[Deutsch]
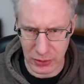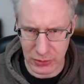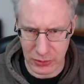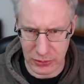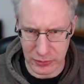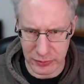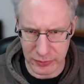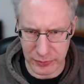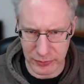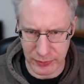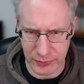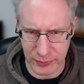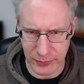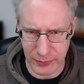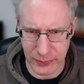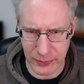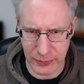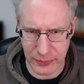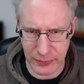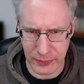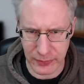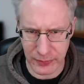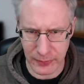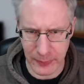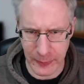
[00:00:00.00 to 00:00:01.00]
ähm,
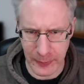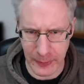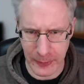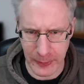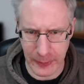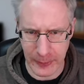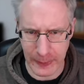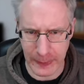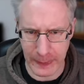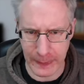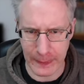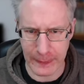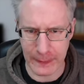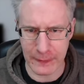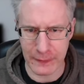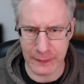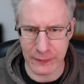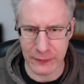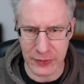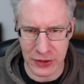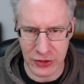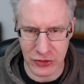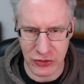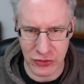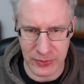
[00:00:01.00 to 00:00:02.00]

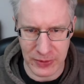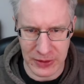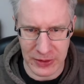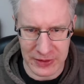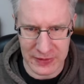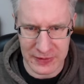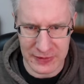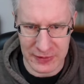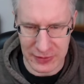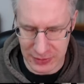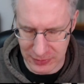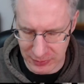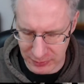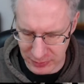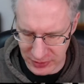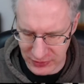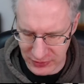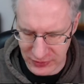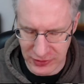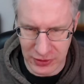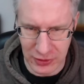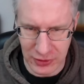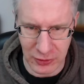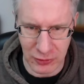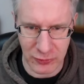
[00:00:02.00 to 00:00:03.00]
wenn Schwarz dann ein
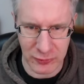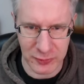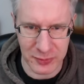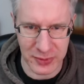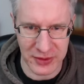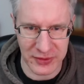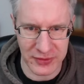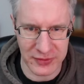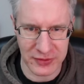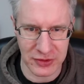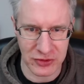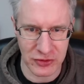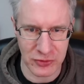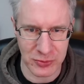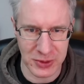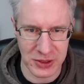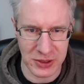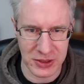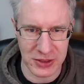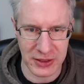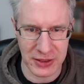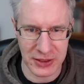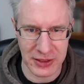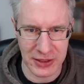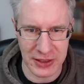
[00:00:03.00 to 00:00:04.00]
bisschen aufpasst, dann
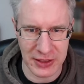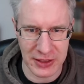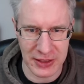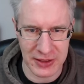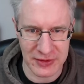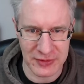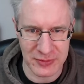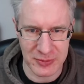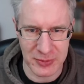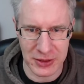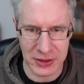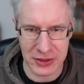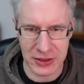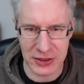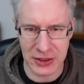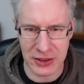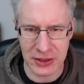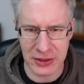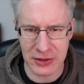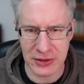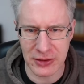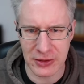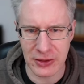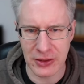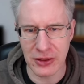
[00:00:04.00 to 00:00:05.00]
spielt er erstmal
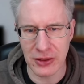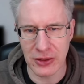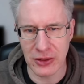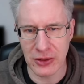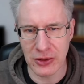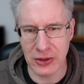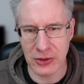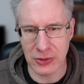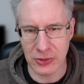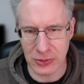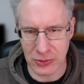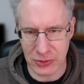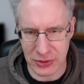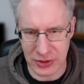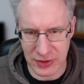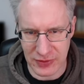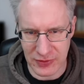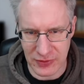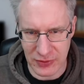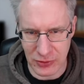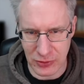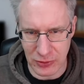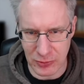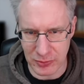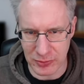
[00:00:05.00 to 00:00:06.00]
den und
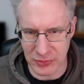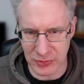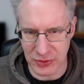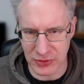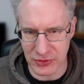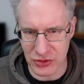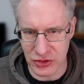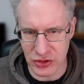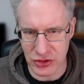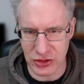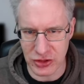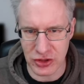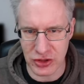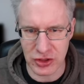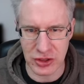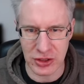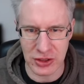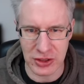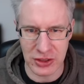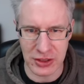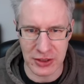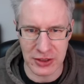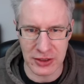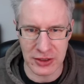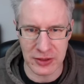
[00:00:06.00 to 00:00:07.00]
jetzt kommen diese
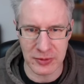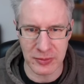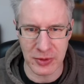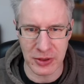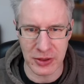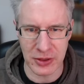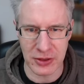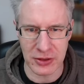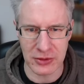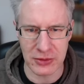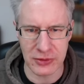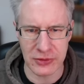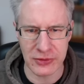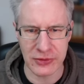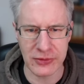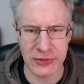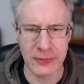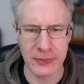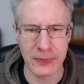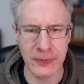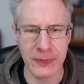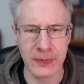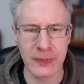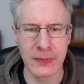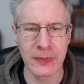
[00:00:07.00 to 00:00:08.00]
Schnittsteine hier nicht mehr raus.